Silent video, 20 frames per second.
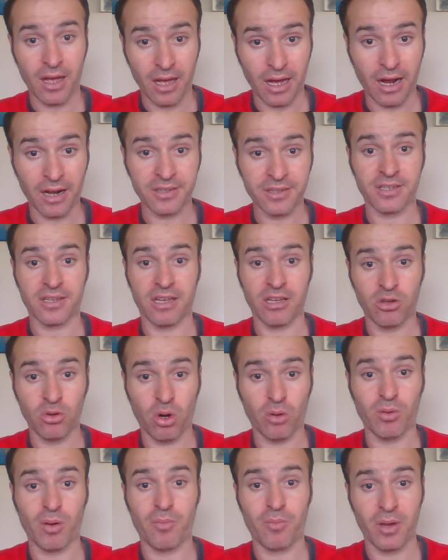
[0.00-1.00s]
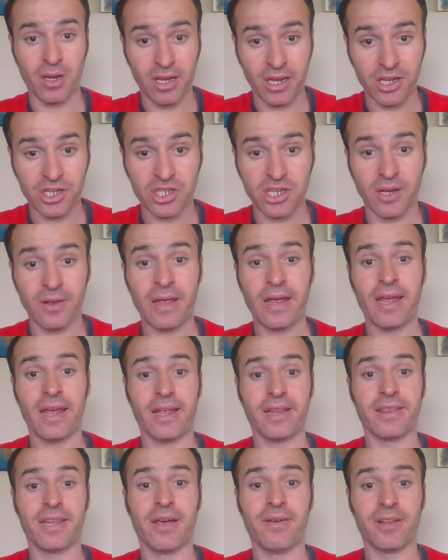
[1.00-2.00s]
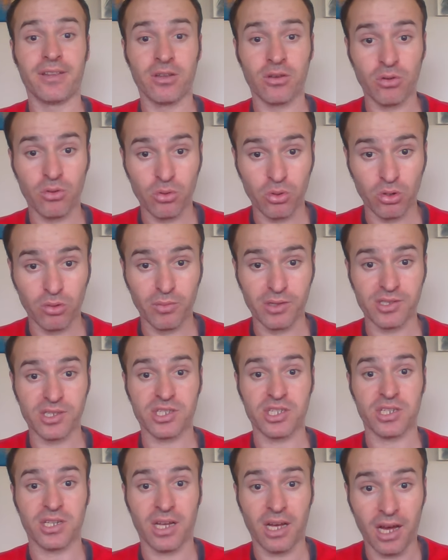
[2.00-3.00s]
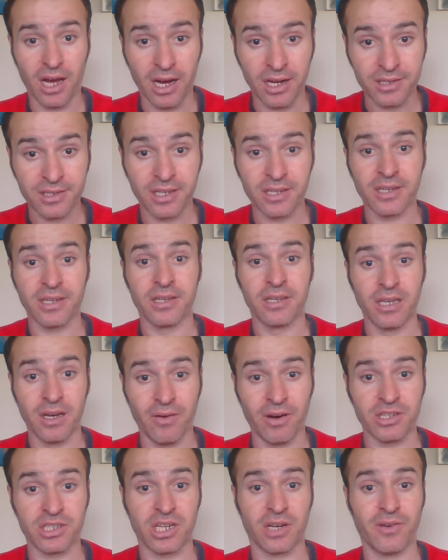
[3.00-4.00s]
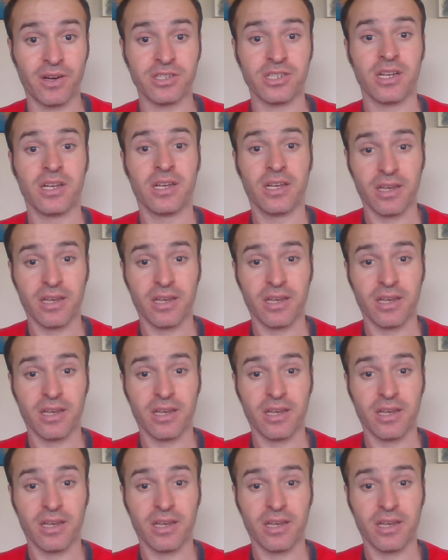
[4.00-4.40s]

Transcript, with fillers: Artık iki oba birleşti. Devletin kurulması için artık yavaş yavaş